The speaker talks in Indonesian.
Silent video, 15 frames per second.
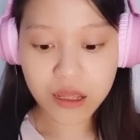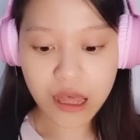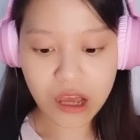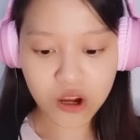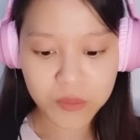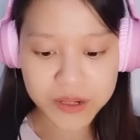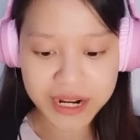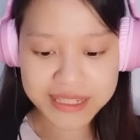
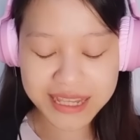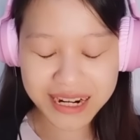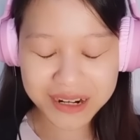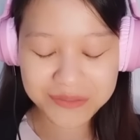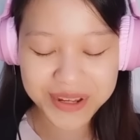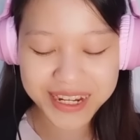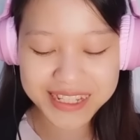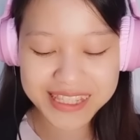Aku penasaran
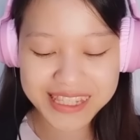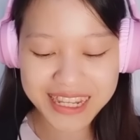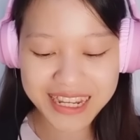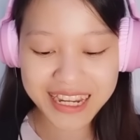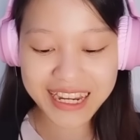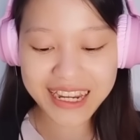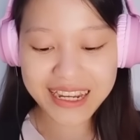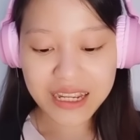banget
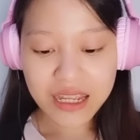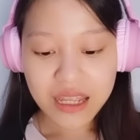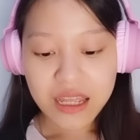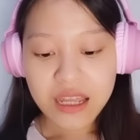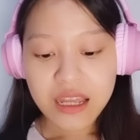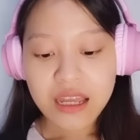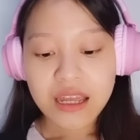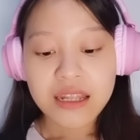sih.
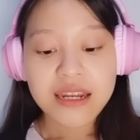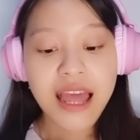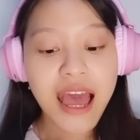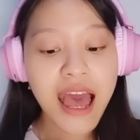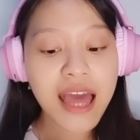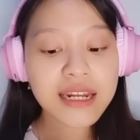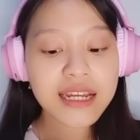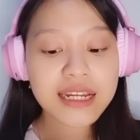Dan